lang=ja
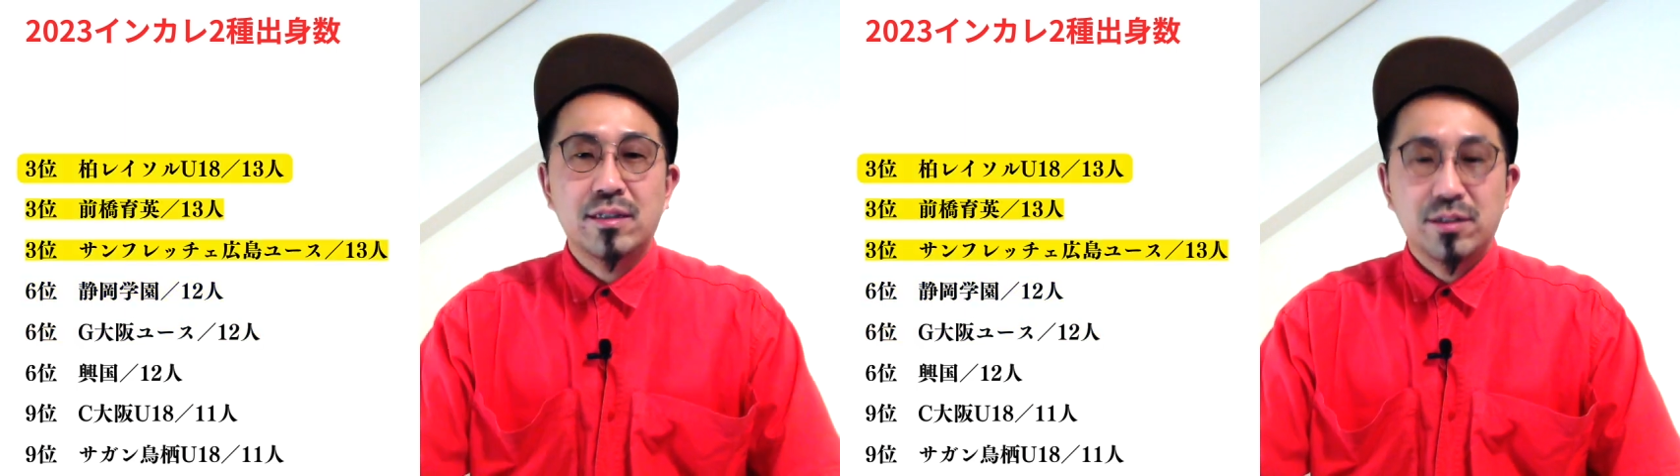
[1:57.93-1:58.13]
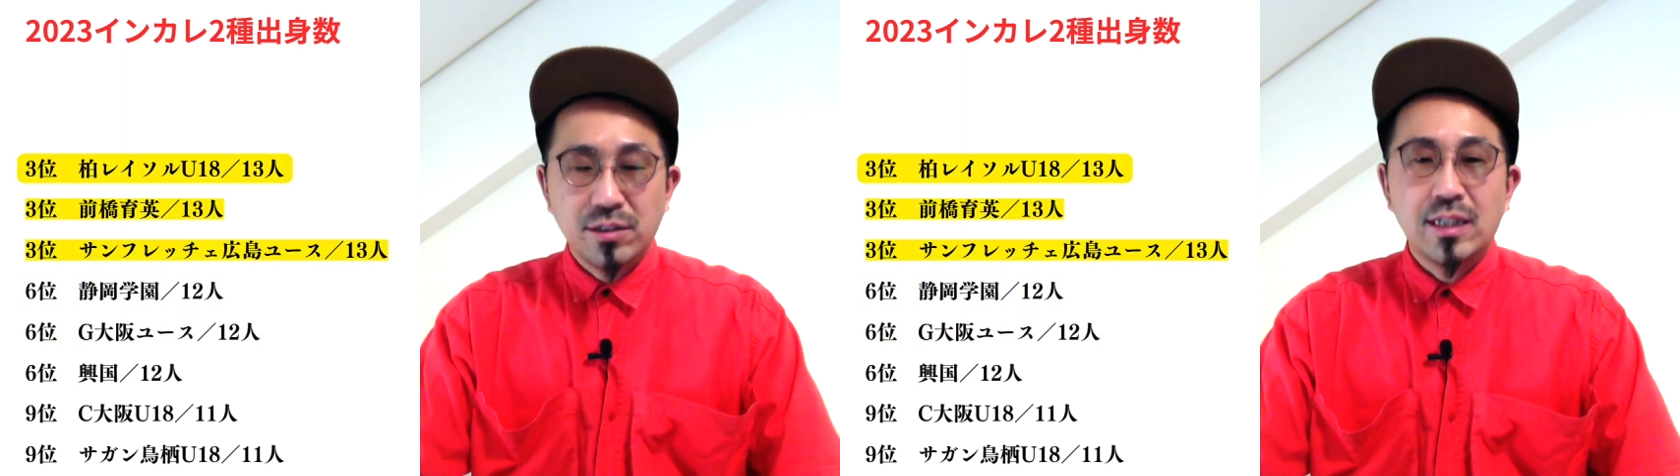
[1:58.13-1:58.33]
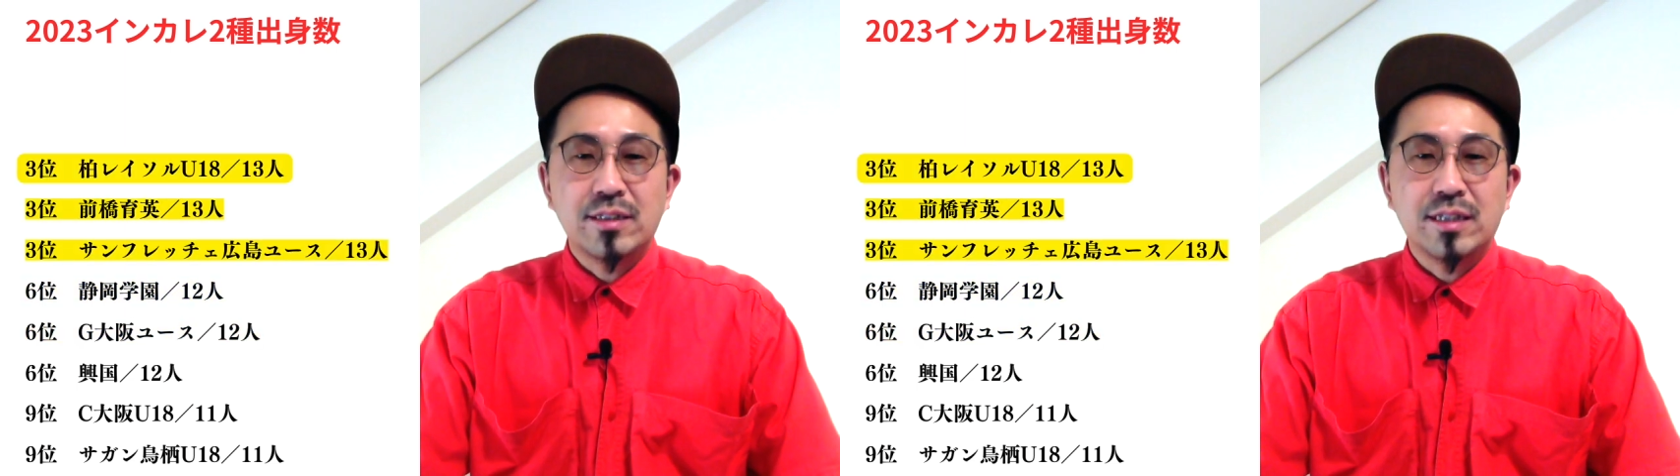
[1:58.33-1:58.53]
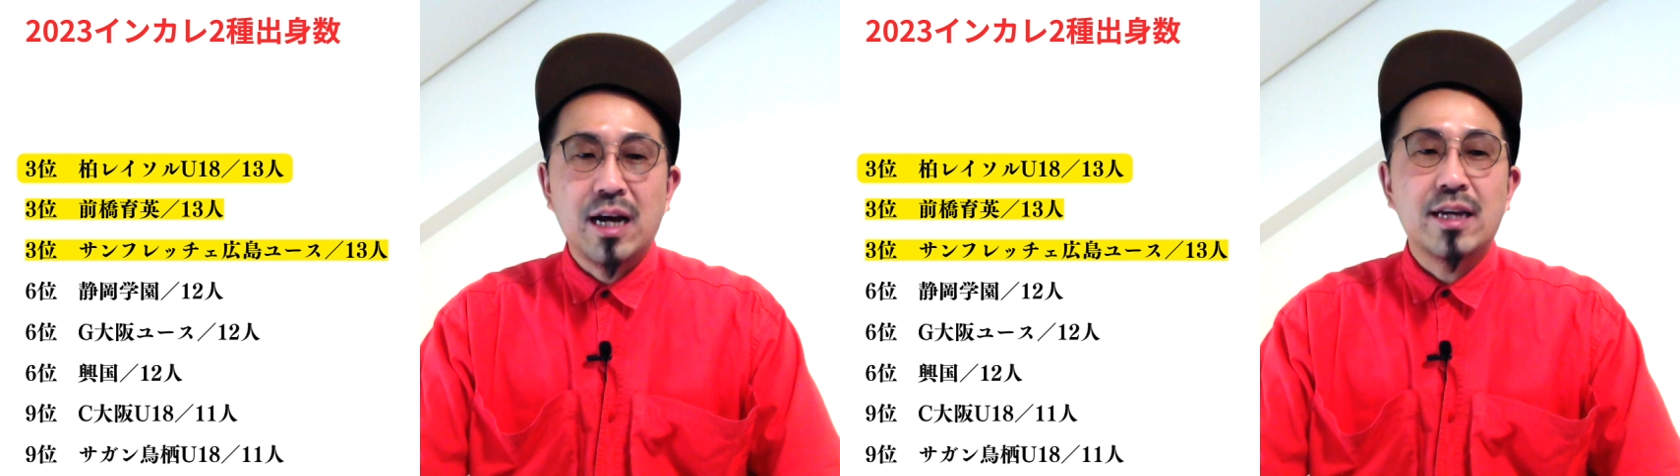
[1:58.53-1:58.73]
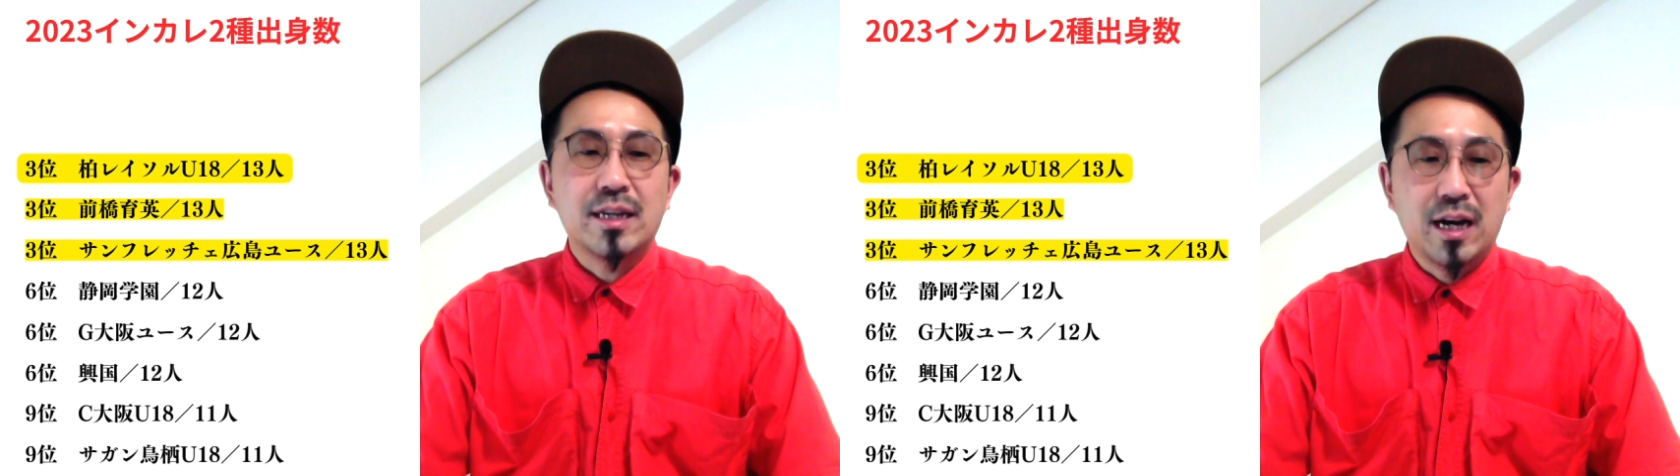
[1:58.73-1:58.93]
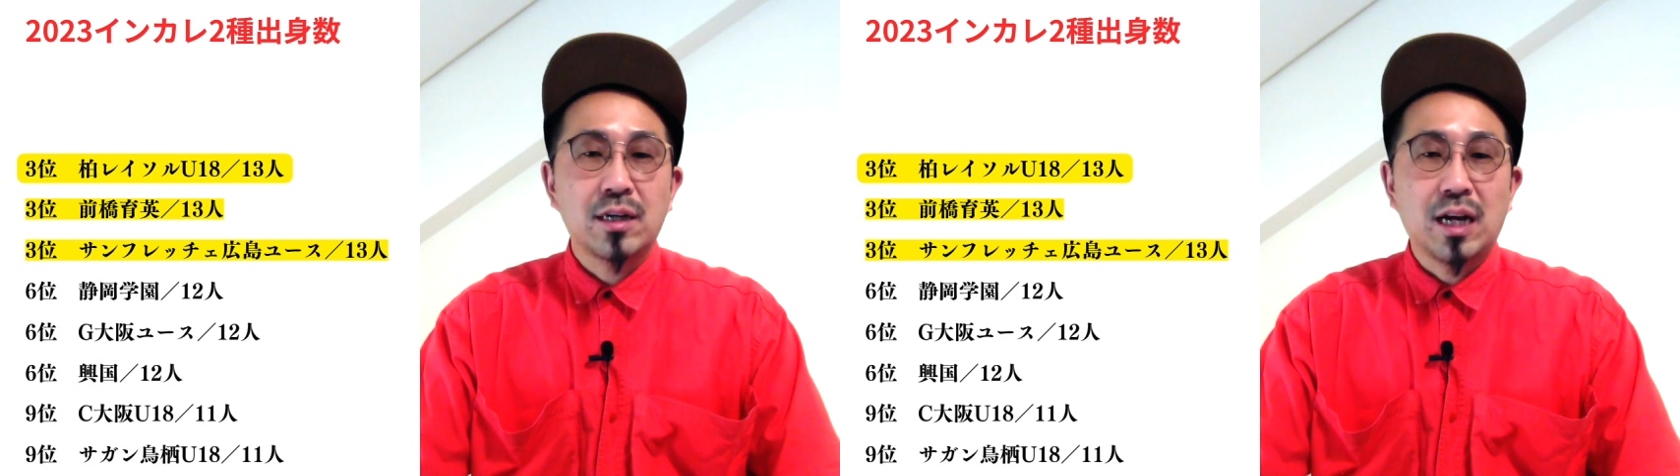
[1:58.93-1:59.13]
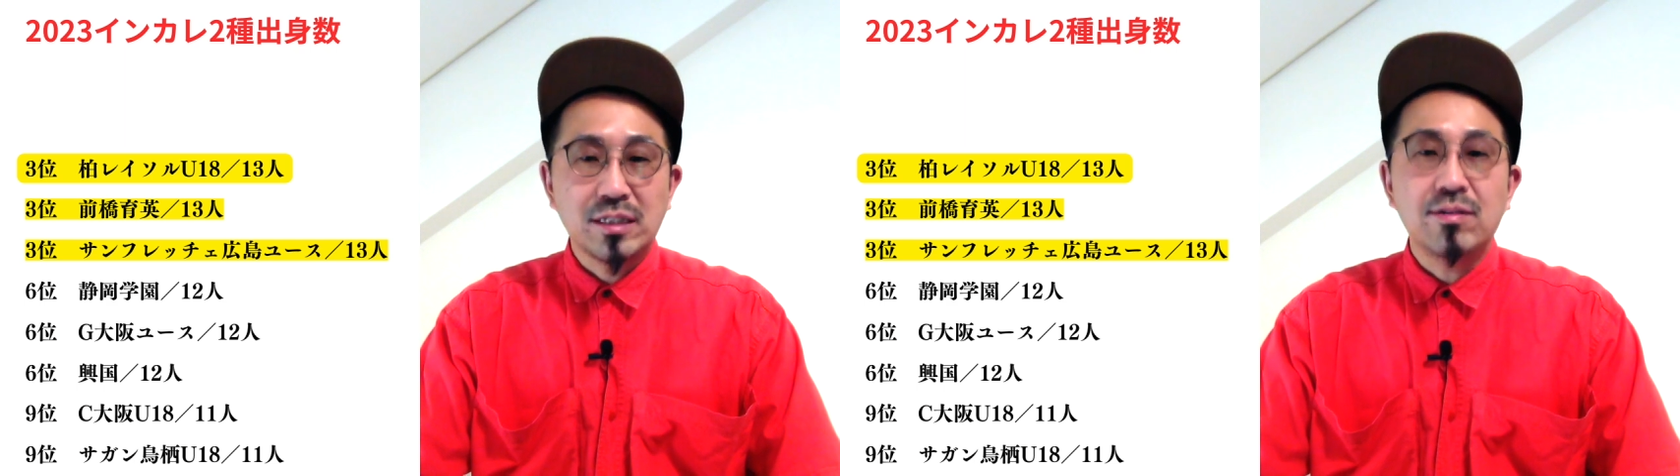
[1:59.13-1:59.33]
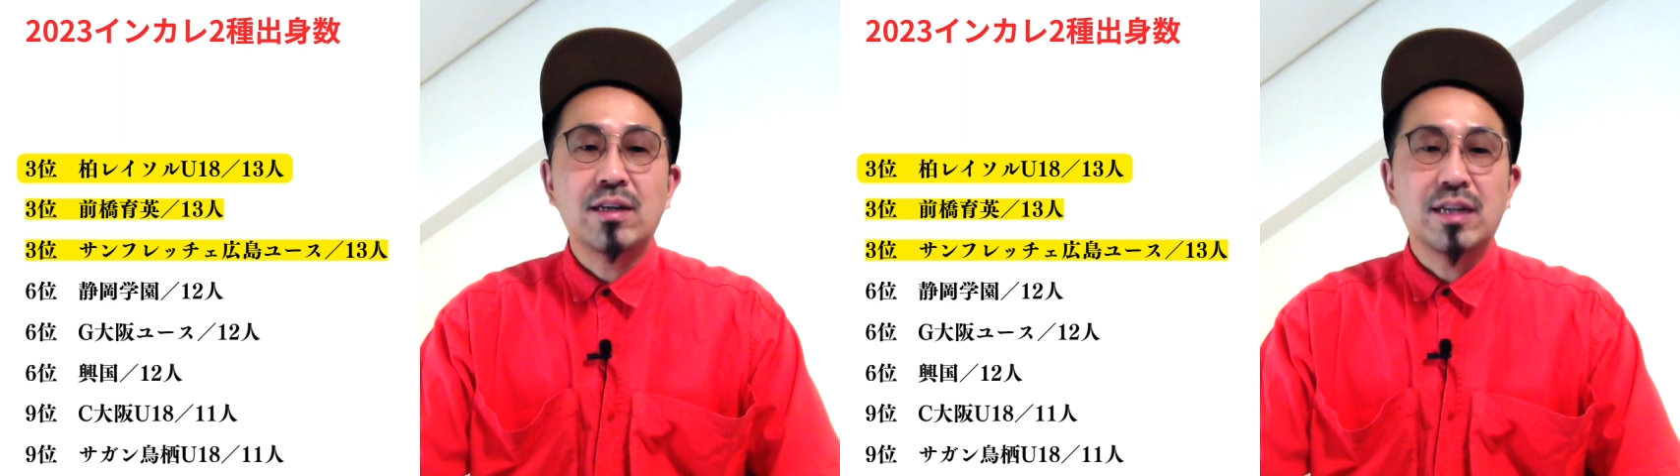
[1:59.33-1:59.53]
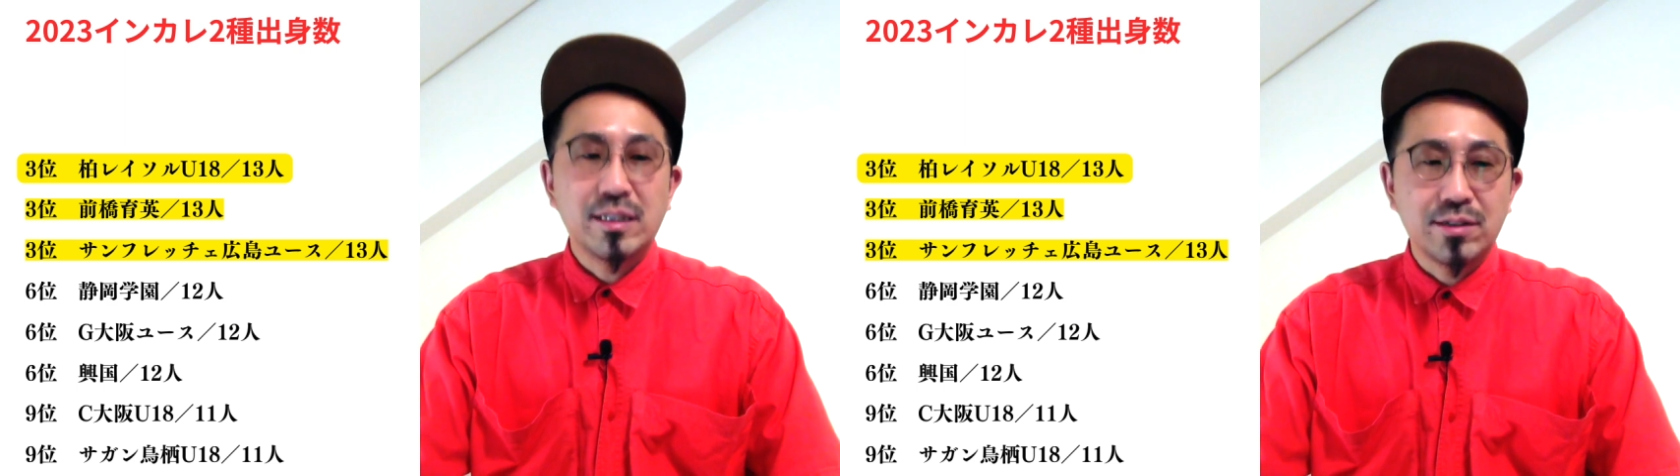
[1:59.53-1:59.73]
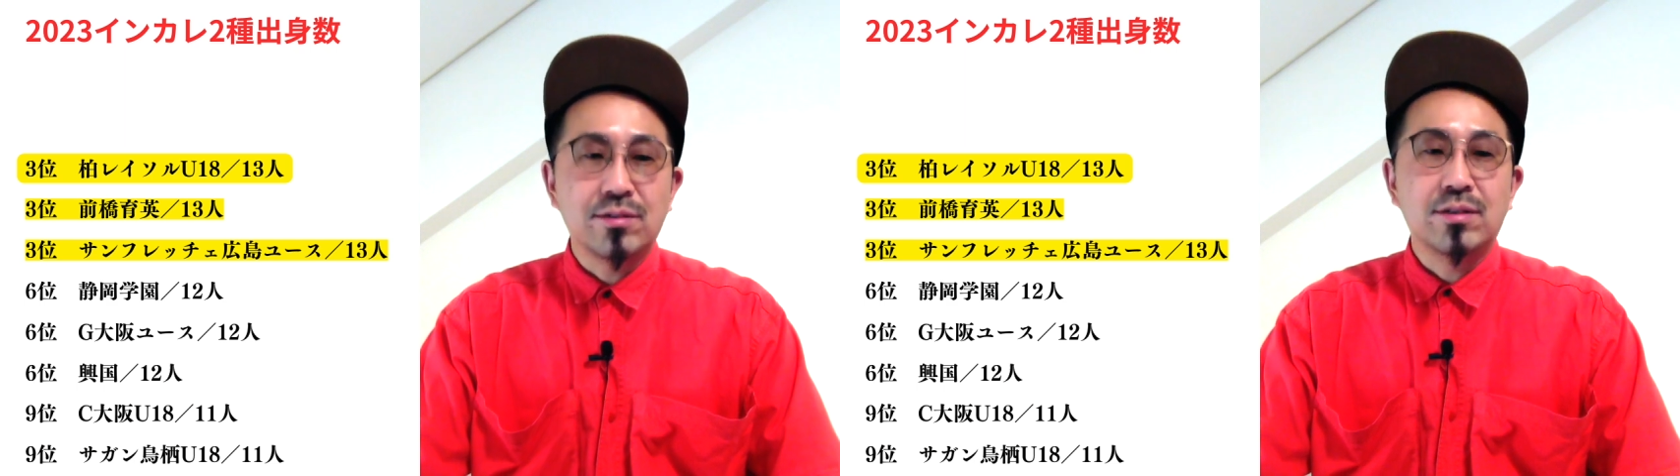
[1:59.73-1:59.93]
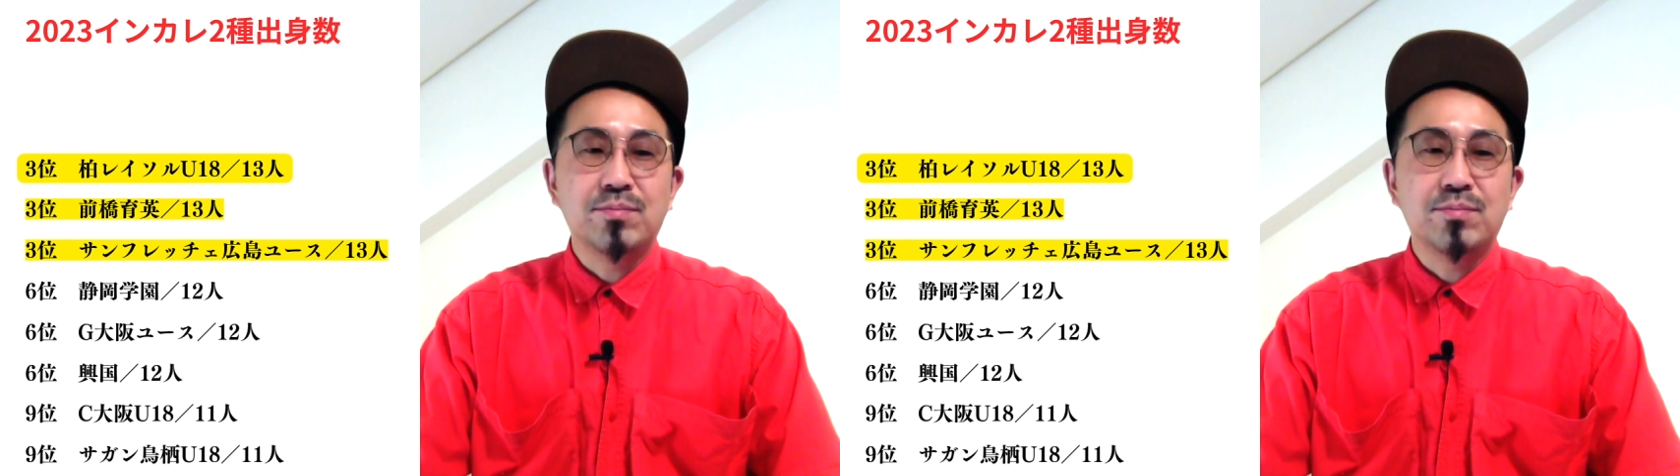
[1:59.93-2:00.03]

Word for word: そして3位が柏レイソル、